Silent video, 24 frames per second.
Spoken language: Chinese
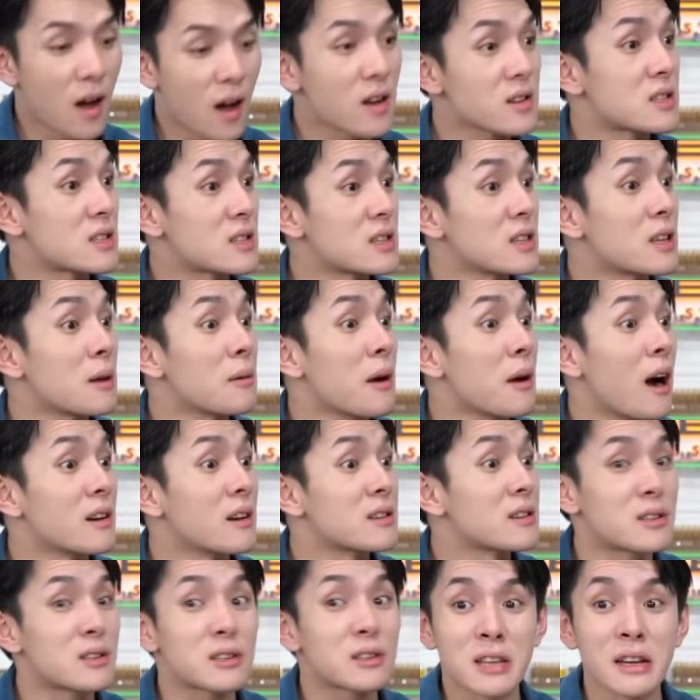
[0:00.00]
啊，是的
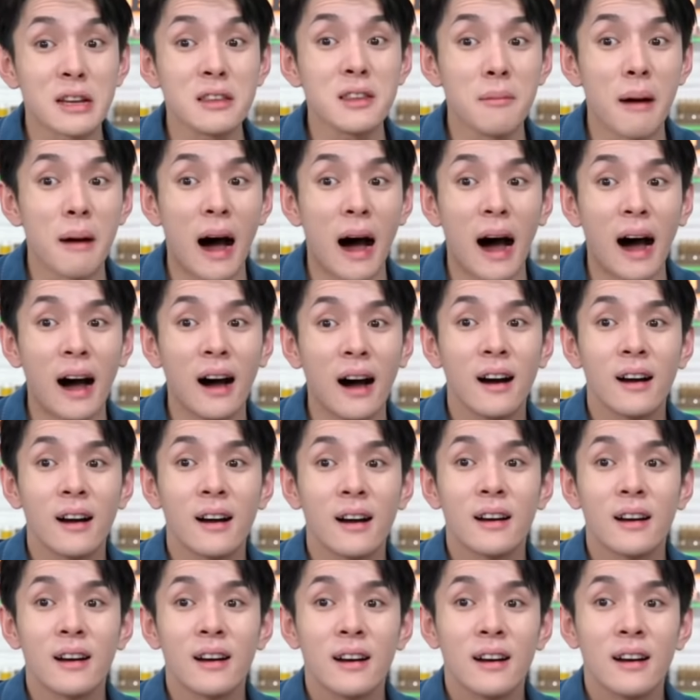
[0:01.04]
了，是真的吗？
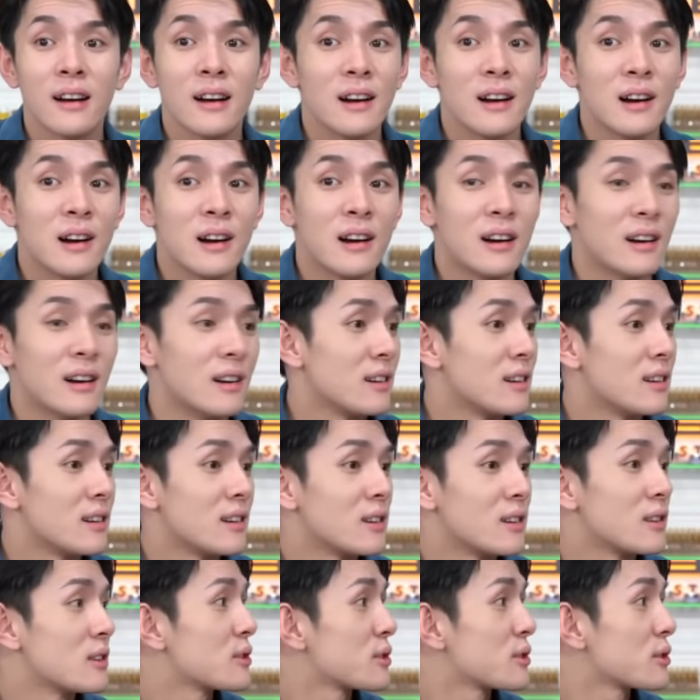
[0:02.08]
很有科科技
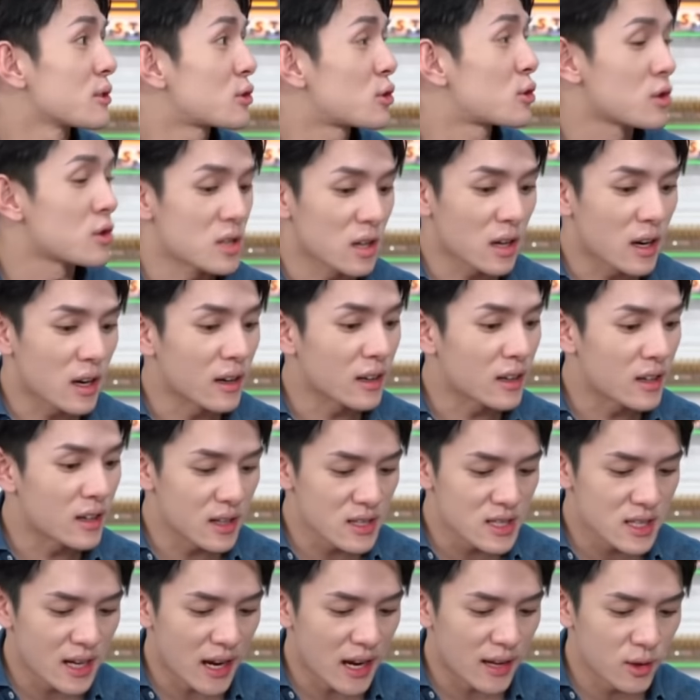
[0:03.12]
感的那种。就是很
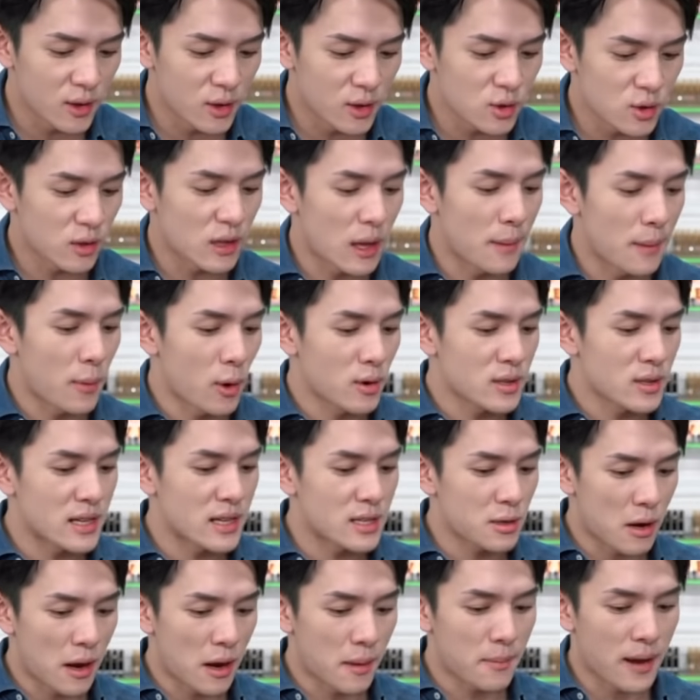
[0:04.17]
科技感的那种，那你帮我
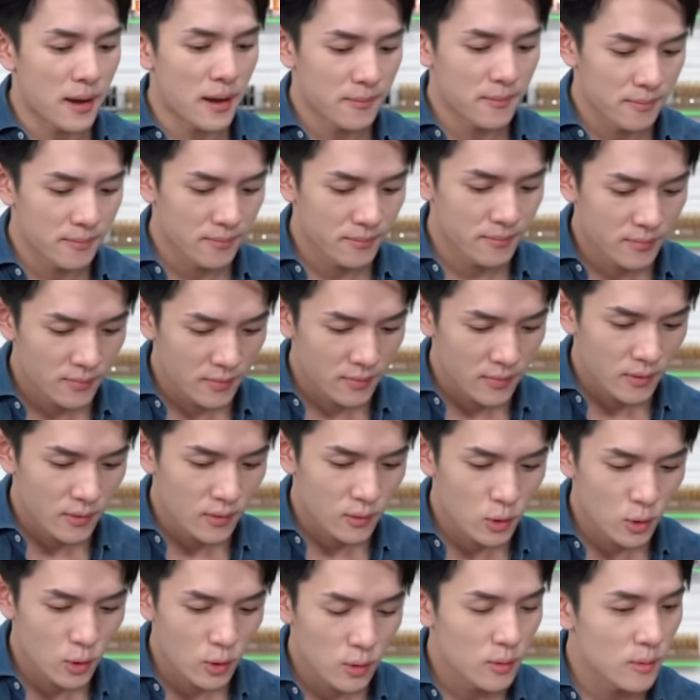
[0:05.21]
拆这块吧。
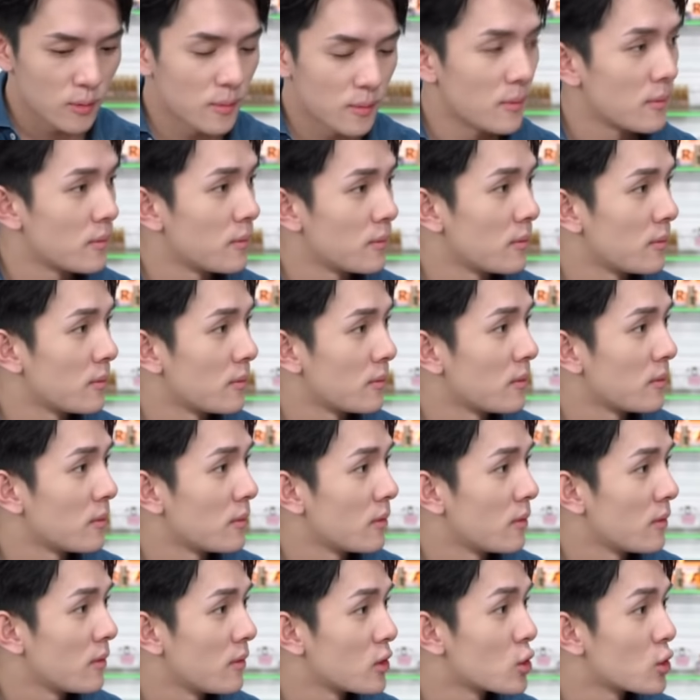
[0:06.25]
好，
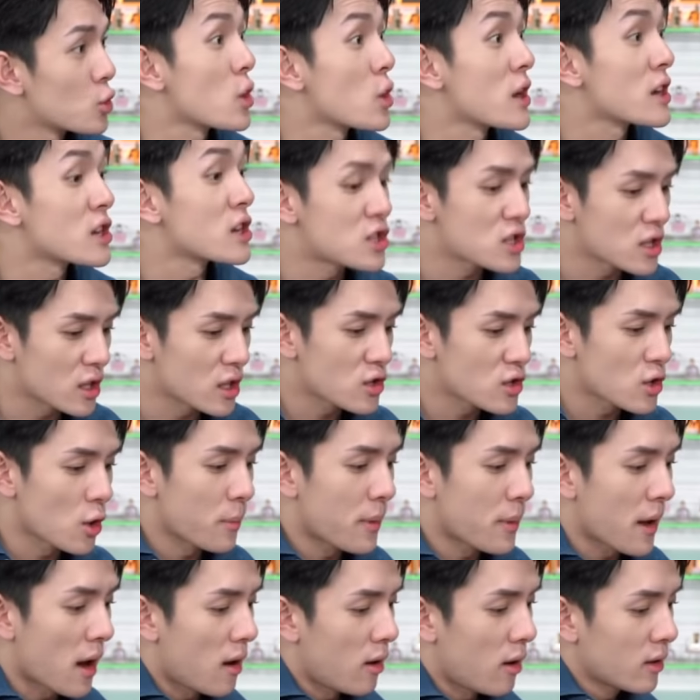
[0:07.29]
瑞士的
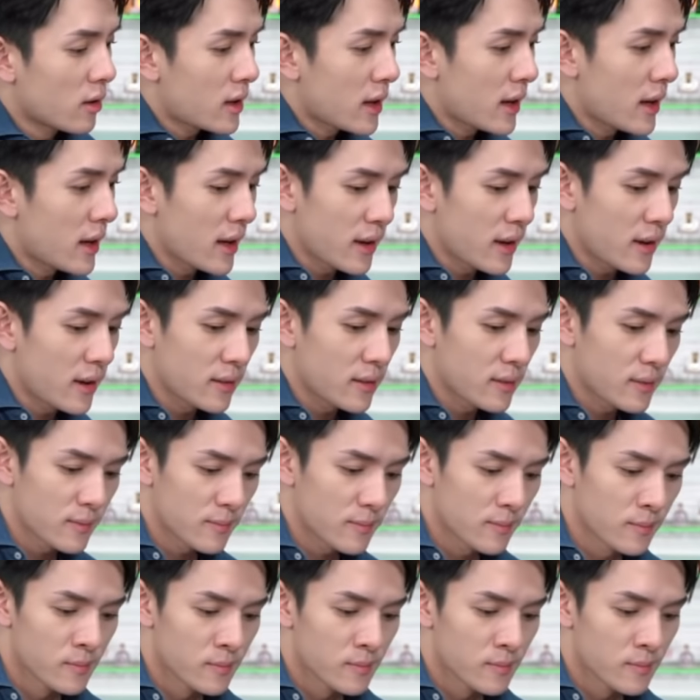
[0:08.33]
手表，OK。